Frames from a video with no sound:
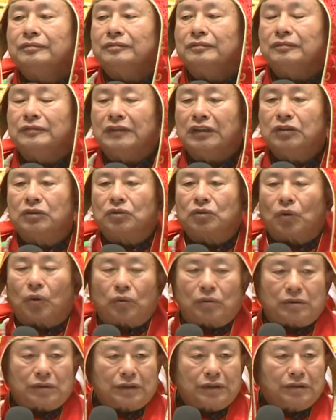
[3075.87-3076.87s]
你
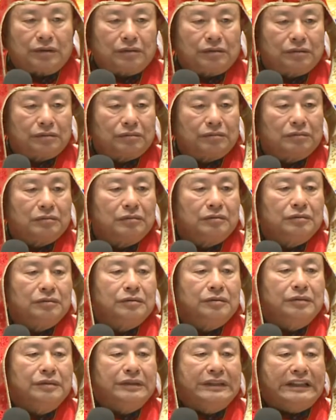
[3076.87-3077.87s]
懂得
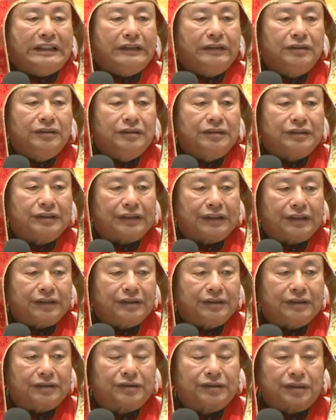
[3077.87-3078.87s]
凝结
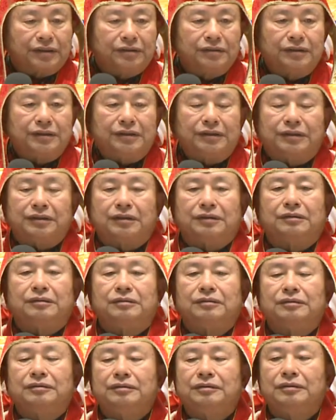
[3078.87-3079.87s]
你身体的
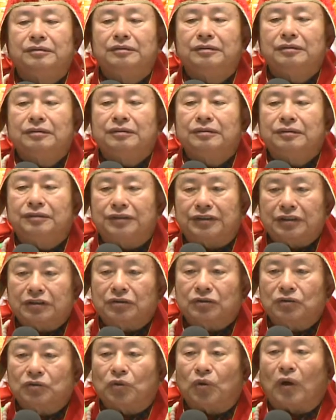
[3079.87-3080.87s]

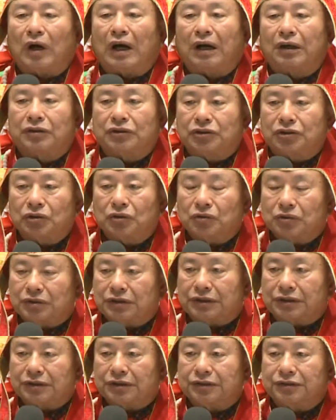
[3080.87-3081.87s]
精华，修
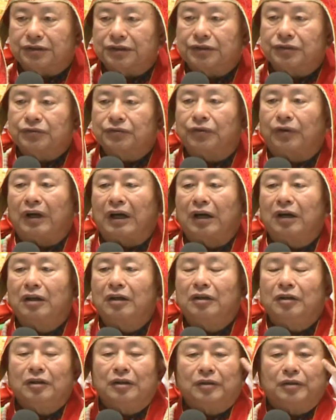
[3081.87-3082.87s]
行的精华，
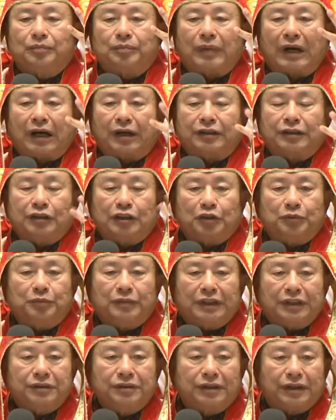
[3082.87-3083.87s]
把你的
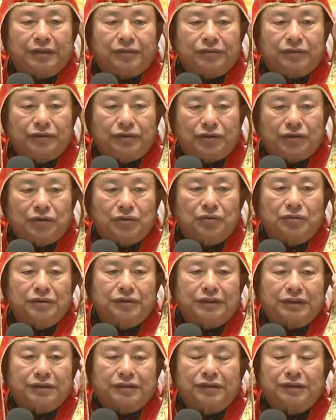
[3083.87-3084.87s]
名点修
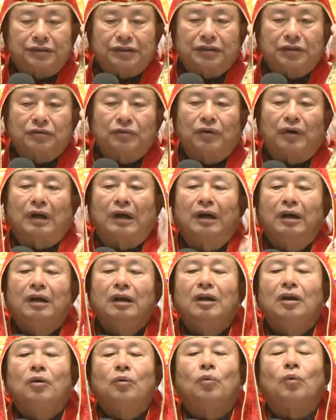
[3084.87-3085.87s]
行的精华
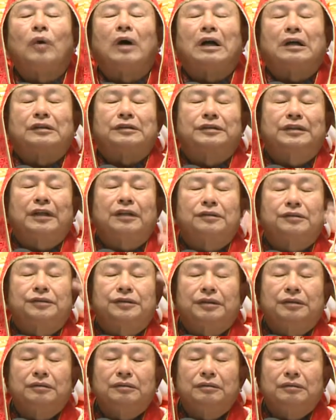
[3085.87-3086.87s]
往上
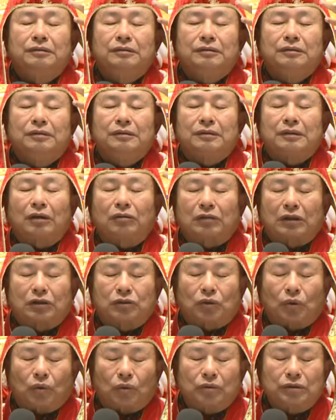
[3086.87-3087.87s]
升，到了
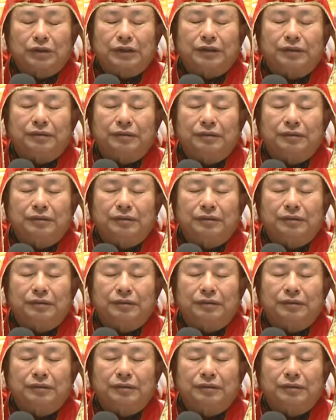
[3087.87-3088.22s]
头顶。